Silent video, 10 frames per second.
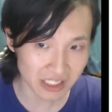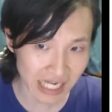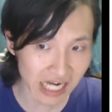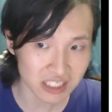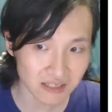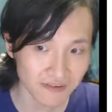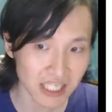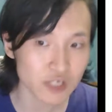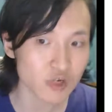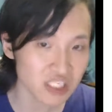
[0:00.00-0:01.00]
价值的分
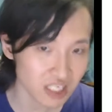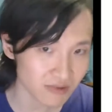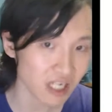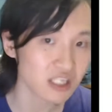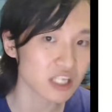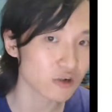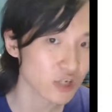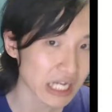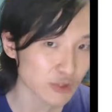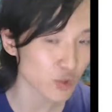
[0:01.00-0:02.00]
类学基本上等同于
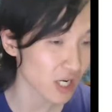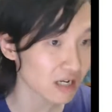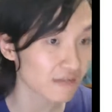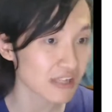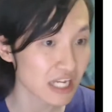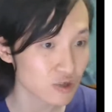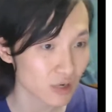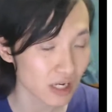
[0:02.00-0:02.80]
它学科的分类学。